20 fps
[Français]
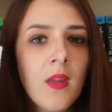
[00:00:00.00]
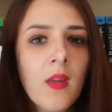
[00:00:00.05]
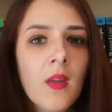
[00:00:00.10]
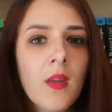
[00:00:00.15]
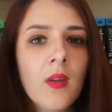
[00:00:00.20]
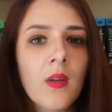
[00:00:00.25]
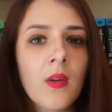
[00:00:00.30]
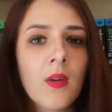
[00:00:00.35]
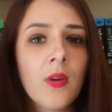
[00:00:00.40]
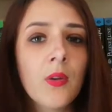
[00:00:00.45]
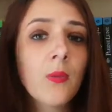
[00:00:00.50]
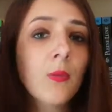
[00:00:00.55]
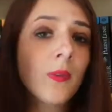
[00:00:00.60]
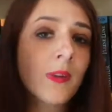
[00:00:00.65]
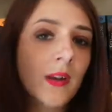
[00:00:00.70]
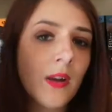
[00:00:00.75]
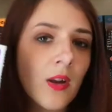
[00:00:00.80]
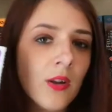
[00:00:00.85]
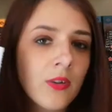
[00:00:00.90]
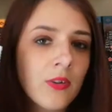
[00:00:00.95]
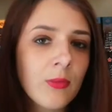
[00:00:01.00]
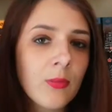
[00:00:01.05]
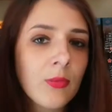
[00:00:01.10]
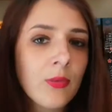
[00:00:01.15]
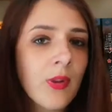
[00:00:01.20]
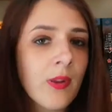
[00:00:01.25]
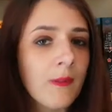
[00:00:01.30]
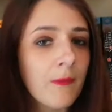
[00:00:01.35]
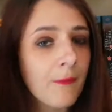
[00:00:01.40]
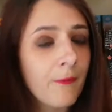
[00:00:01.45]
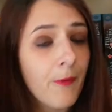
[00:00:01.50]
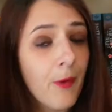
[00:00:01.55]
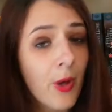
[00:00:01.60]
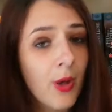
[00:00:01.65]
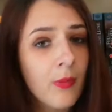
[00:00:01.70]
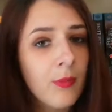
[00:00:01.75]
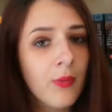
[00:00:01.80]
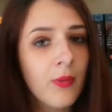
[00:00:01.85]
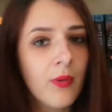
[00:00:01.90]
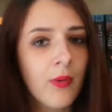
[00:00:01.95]
Euh, donc l'école Shibuzen
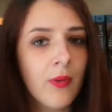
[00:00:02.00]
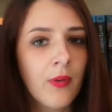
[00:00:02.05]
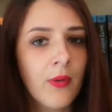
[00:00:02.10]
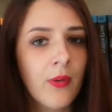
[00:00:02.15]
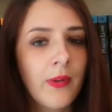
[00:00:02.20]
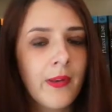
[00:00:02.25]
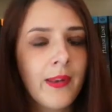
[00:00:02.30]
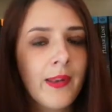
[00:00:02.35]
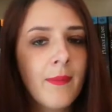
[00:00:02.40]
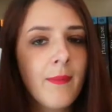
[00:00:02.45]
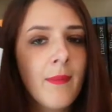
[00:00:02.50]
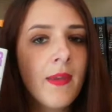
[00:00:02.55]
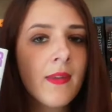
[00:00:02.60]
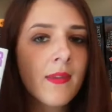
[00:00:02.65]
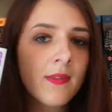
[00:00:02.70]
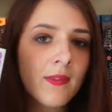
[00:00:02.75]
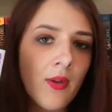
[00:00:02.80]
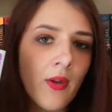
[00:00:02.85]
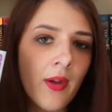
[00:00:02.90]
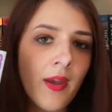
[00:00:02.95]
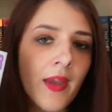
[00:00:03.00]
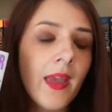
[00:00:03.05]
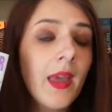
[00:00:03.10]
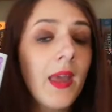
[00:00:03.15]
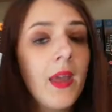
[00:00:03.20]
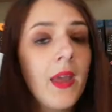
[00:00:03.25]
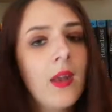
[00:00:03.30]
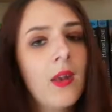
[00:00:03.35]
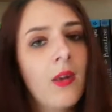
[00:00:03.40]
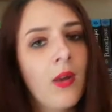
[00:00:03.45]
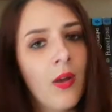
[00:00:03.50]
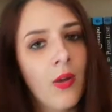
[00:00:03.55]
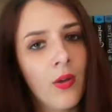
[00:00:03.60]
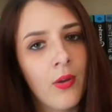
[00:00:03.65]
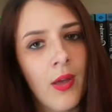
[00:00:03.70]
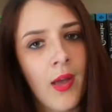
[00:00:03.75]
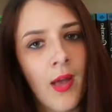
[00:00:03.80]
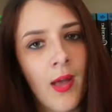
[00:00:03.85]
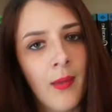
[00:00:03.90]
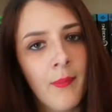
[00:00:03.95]
forme euh, les masters et leurs
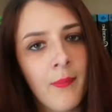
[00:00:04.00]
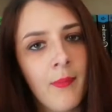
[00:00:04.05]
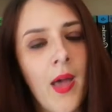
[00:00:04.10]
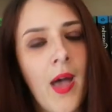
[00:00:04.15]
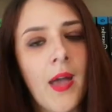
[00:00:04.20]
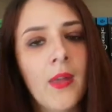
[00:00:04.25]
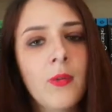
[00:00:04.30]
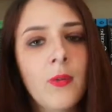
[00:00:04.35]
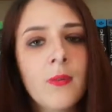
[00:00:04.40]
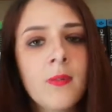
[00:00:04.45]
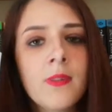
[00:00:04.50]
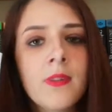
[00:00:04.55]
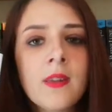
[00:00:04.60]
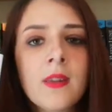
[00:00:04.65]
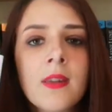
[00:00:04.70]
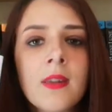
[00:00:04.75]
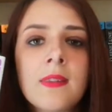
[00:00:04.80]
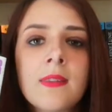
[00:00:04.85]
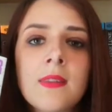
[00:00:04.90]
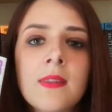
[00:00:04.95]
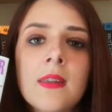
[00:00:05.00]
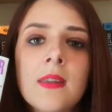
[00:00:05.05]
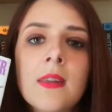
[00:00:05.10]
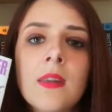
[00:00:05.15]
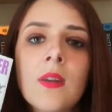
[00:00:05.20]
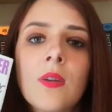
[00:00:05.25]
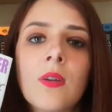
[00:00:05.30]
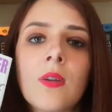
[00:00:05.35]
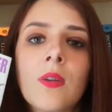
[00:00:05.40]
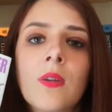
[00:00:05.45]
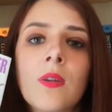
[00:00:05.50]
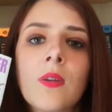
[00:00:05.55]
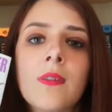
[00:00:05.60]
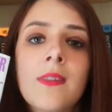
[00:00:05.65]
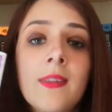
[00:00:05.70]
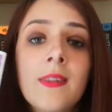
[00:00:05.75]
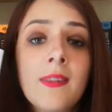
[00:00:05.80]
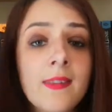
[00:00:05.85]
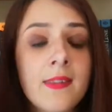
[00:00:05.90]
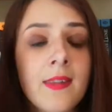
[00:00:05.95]
armes à devenir des euh,
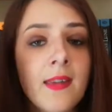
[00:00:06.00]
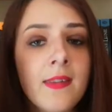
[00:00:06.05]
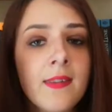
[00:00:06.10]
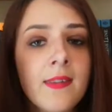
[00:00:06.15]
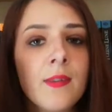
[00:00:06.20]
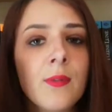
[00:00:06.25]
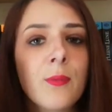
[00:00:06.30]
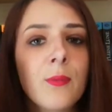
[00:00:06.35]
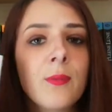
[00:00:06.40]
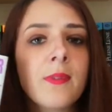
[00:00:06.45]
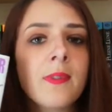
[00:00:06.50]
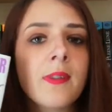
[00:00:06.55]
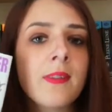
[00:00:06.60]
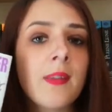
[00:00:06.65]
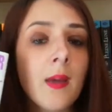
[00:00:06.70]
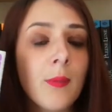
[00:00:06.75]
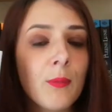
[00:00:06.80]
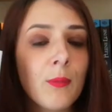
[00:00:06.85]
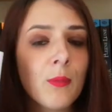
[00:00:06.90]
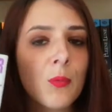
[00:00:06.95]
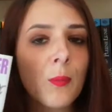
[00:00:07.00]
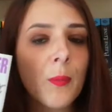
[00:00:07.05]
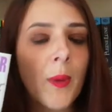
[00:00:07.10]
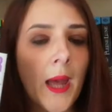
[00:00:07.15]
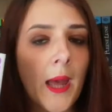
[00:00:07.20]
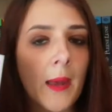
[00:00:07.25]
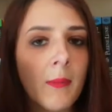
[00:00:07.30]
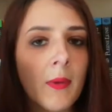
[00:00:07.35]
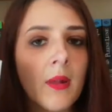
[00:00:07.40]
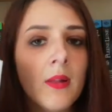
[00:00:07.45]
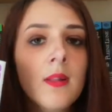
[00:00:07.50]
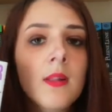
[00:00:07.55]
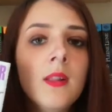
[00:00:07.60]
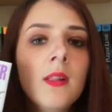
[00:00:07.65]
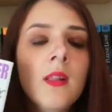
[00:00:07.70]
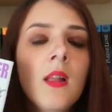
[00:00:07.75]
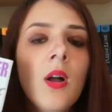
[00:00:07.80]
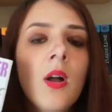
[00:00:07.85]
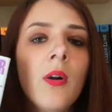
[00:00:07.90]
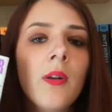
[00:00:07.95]
Death sites donc des armes suprêmes,
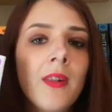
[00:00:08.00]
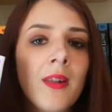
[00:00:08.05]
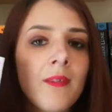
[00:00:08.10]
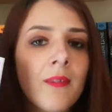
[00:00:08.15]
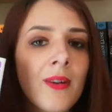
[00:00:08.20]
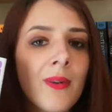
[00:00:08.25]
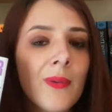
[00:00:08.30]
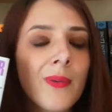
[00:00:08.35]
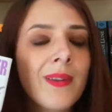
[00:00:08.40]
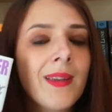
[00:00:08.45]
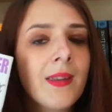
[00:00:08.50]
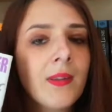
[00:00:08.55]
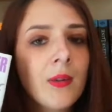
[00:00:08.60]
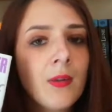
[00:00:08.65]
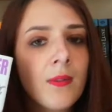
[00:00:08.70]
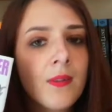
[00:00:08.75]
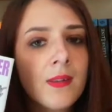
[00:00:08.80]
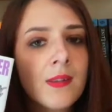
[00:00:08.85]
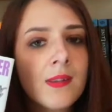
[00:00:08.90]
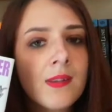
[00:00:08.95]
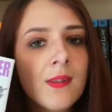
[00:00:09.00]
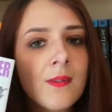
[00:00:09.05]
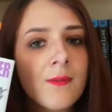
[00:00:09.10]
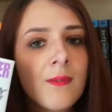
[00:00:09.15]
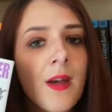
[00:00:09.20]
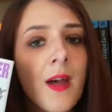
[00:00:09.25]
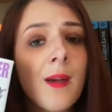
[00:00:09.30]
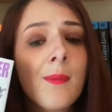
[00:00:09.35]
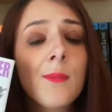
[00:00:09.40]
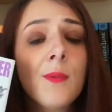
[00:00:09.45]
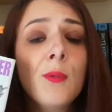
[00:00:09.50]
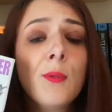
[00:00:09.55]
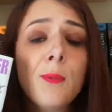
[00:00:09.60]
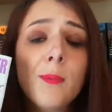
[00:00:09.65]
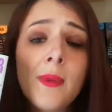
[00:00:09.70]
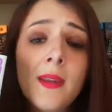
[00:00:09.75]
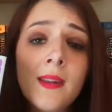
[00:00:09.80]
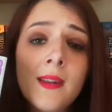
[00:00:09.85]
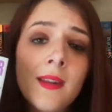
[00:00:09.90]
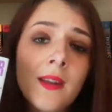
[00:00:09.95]
en avalant 99 âmes
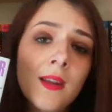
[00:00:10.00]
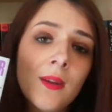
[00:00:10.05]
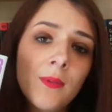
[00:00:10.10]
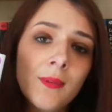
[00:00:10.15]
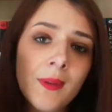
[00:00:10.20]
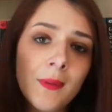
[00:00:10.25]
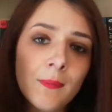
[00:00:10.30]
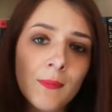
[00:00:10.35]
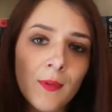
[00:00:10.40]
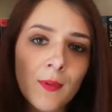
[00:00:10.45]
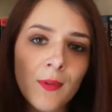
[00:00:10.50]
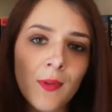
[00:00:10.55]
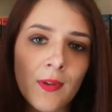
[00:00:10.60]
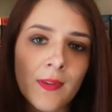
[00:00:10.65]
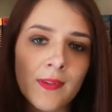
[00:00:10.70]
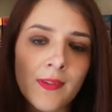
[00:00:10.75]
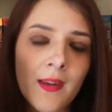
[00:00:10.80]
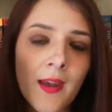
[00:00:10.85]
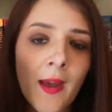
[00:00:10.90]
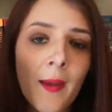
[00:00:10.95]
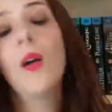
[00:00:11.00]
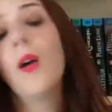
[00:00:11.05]
humaines et une âme de sorcière.